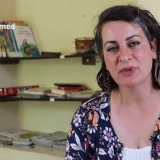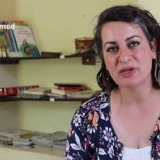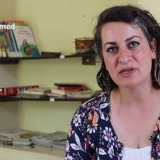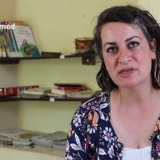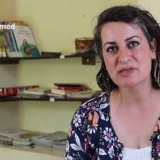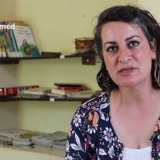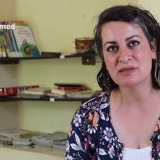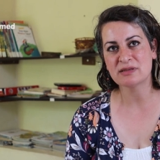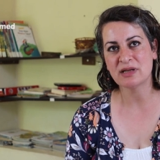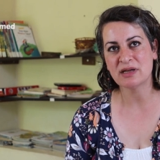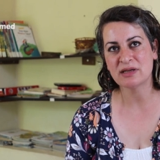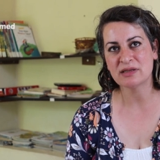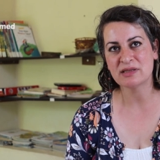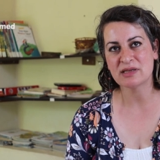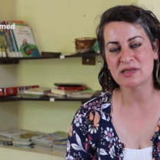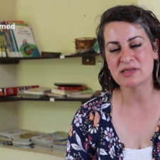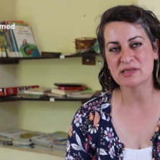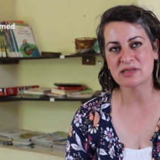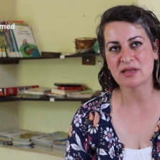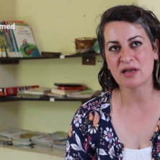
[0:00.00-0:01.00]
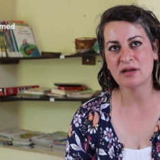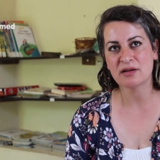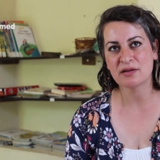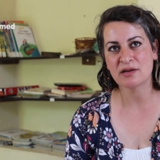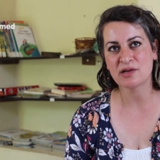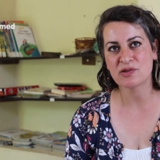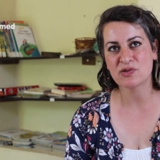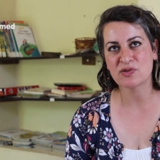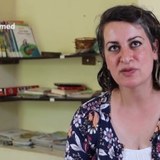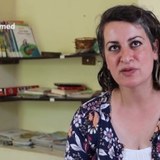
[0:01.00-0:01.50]
hazırlarken sağ
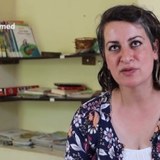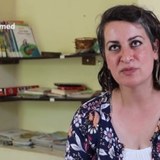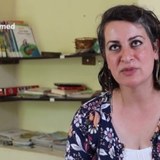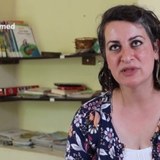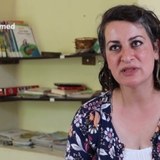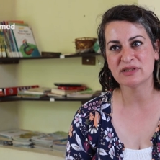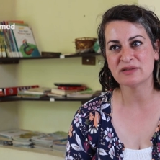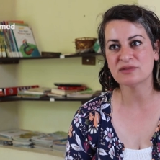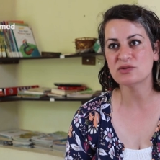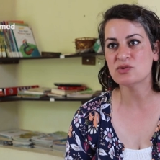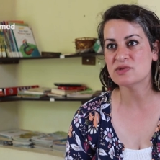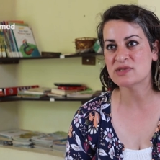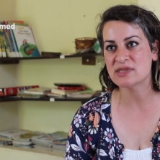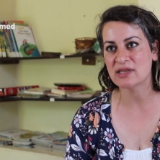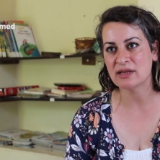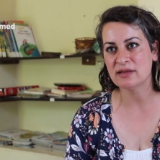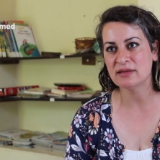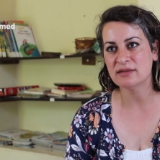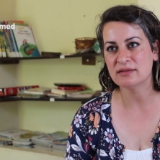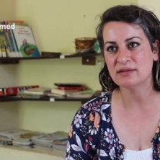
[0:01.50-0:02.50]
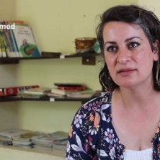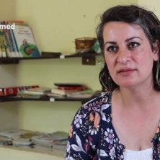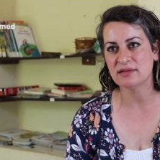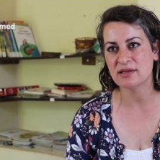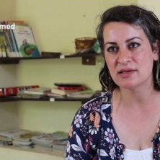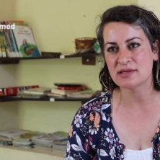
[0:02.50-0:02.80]
araştırmalarında özellikle